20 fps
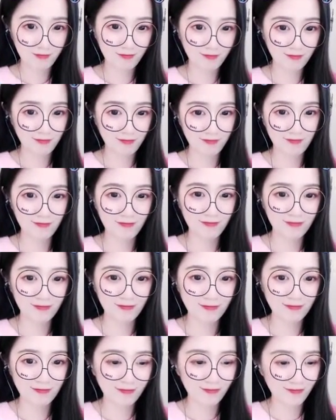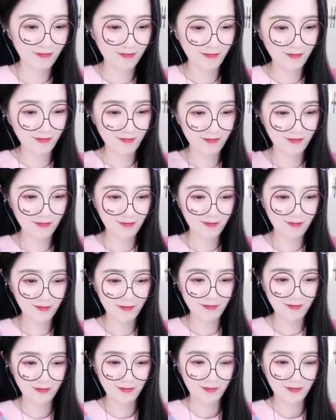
云儿跪在一边嘤嘤哭